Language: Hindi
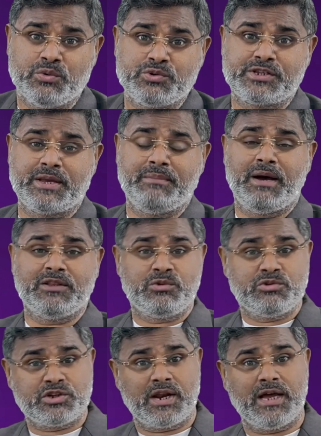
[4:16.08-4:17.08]
उसके बाद
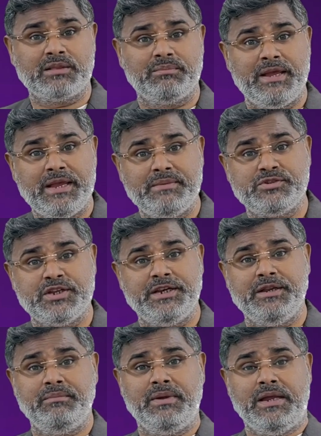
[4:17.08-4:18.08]
गुजरात में
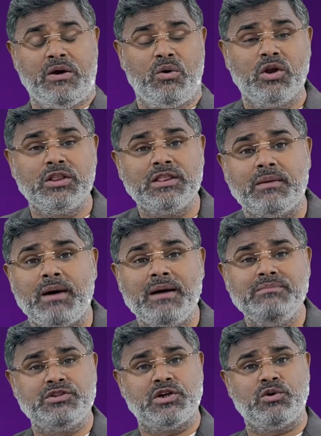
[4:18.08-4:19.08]
एमसीडी में और
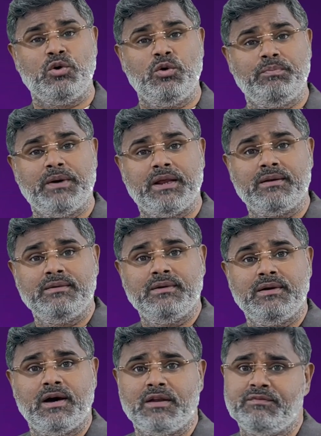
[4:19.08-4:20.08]
तमाम जगहों पर
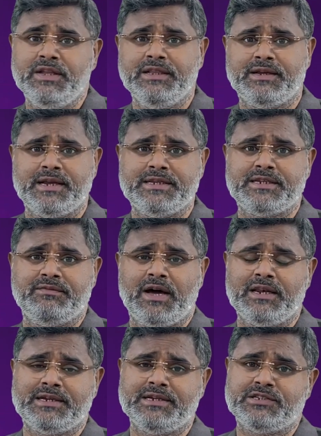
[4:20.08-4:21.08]
अरविंद
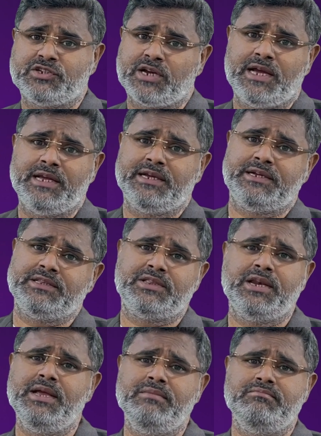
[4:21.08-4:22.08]
केजरीवाल की इच्छाएं
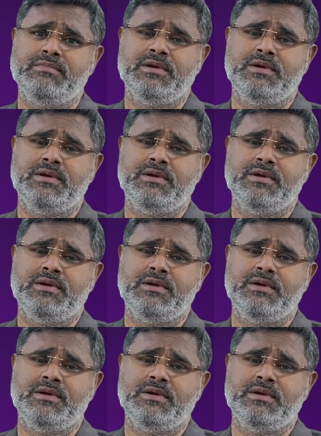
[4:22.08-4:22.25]
कितनी